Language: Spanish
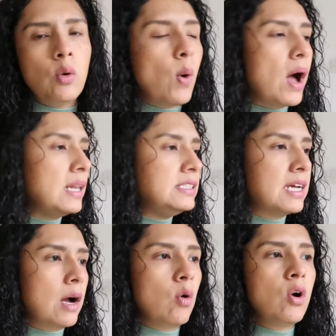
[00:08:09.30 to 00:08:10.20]
Igual
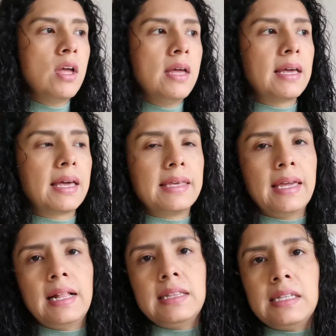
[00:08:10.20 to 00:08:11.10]
Yao, que
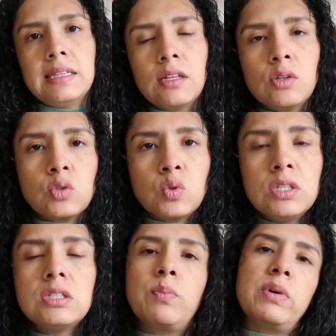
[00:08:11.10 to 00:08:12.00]
quiere el Nintendo
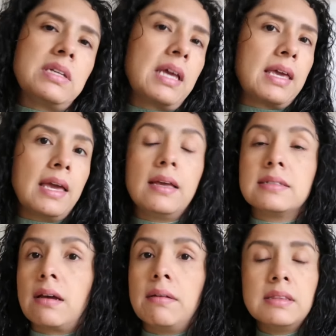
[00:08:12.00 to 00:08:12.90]
Switch, pues hay que,
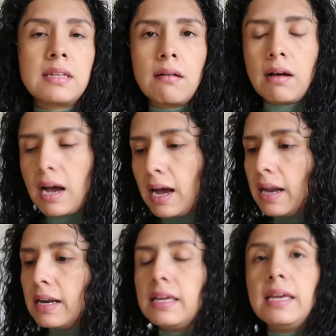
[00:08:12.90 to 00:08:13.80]
saben,
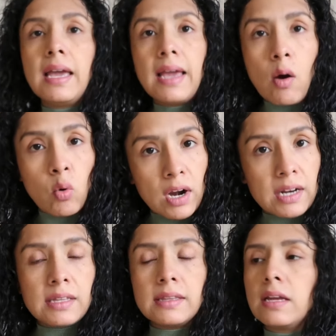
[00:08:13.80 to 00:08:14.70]
trabajar y
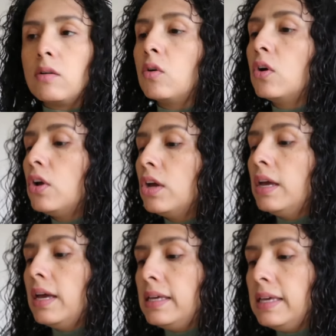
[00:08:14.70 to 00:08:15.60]
ahorrar dinero.
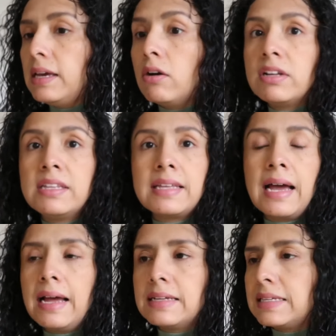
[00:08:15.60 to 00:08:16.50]
Y
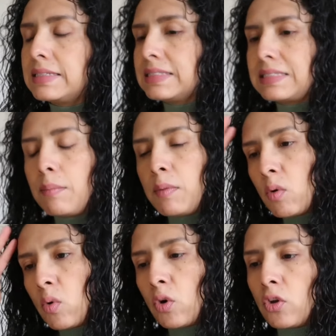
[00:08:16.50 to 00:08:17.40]
ahorita se me
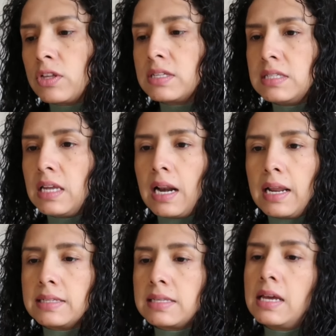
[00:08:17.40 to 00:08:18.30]
ocurrió
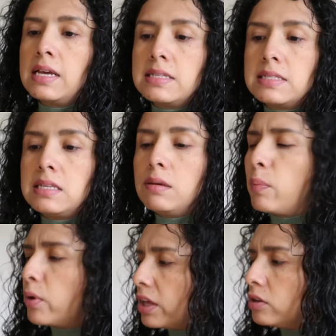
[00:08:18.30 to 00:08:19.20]
decirles, sí,
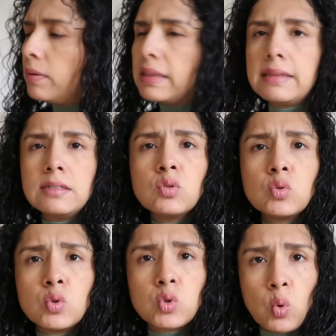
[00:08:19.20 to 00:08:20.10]
¿por qué no venden
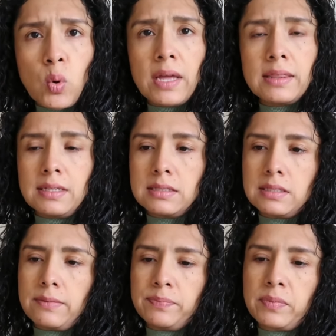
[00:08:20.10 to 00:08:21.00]
sus
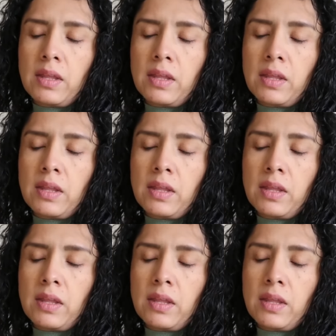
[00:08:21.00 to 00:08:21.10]
juguetes?